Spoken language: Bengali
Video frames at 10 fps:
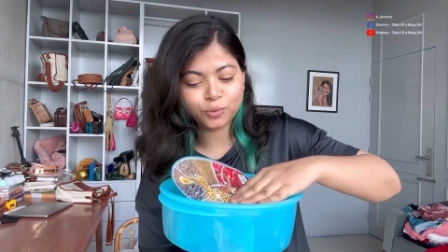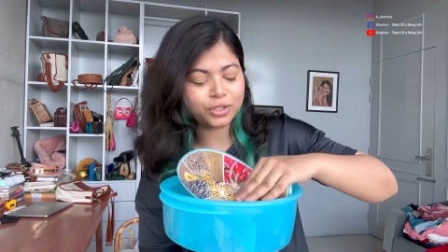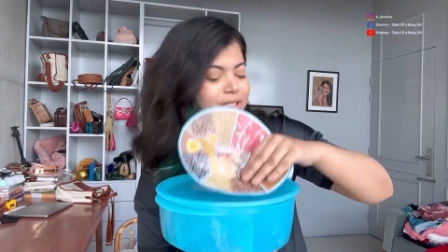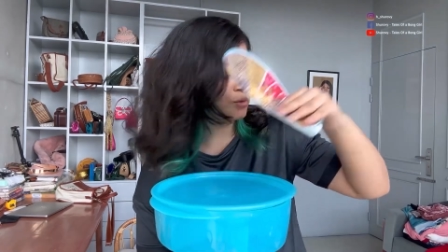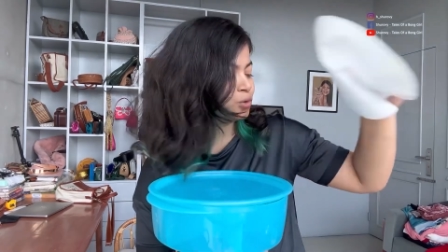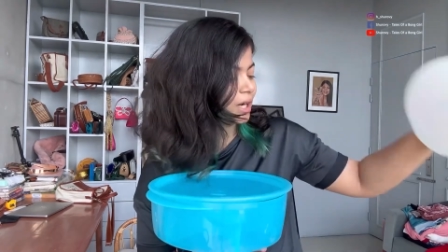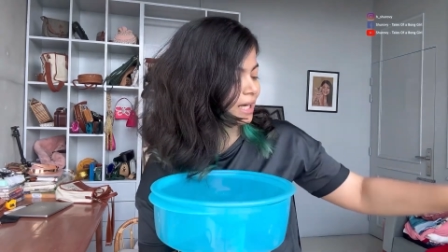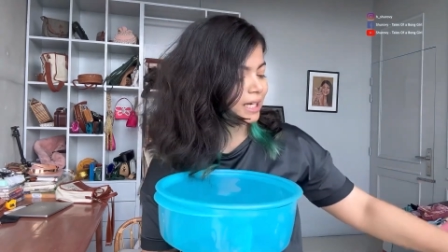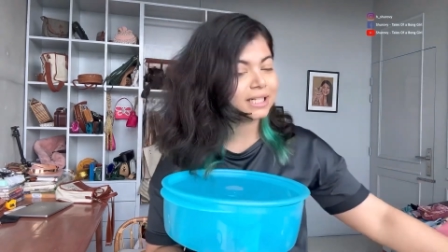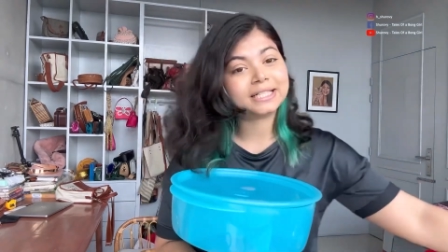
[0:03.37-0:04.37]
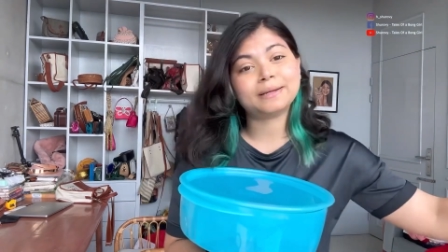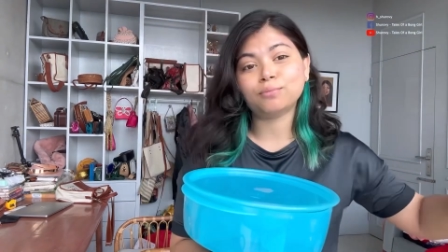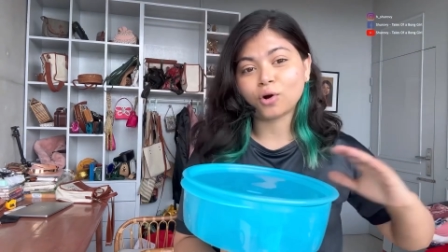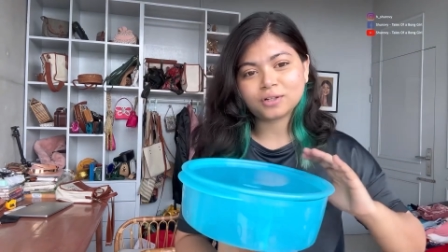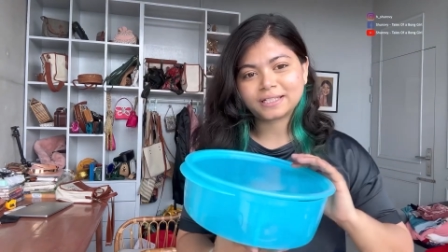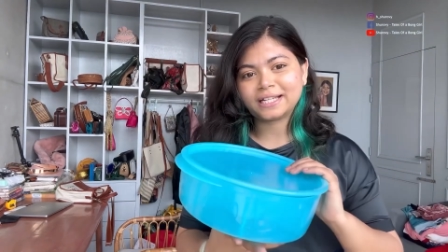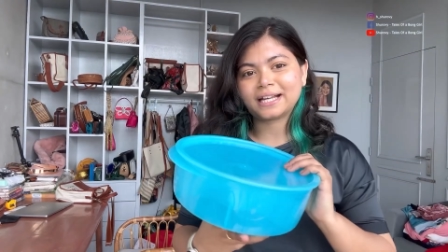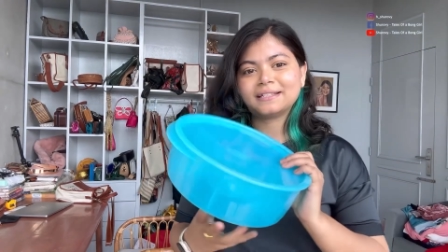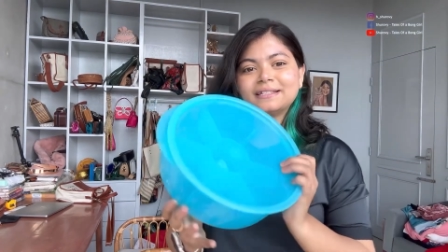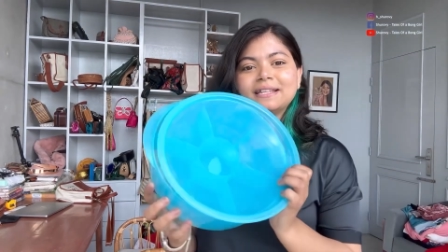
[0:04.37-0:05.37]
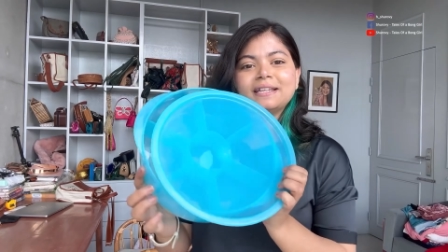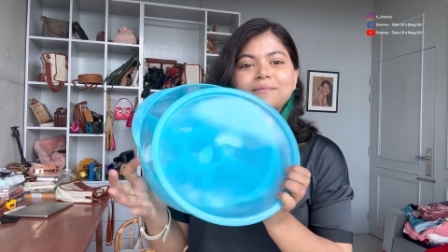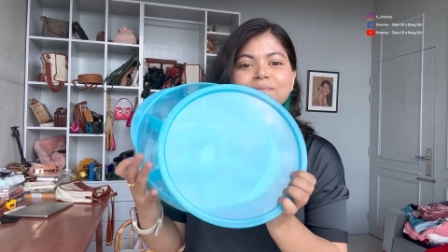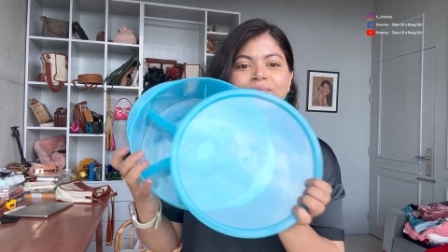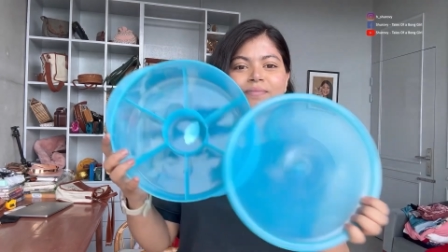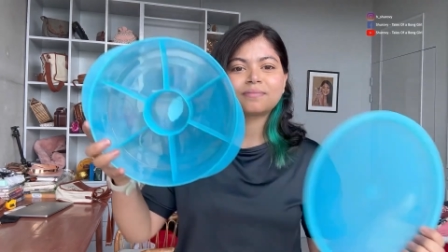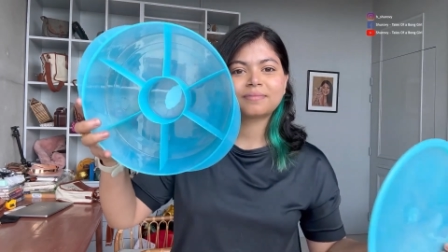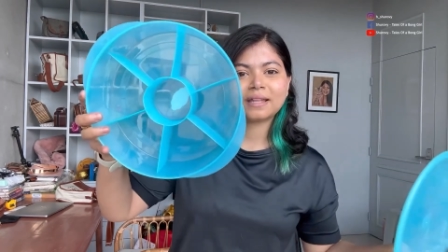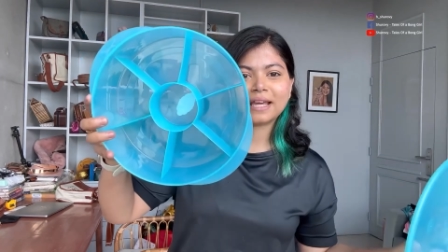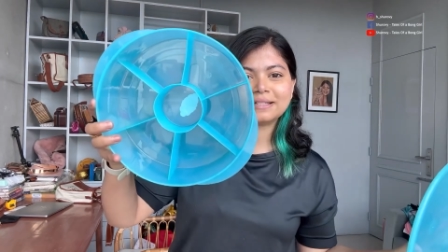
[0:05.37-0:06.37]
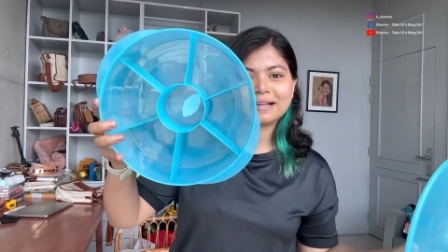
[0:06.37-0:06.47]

মরিচের গুড়া রাখা সেই বক্স কিনে আনছি এটা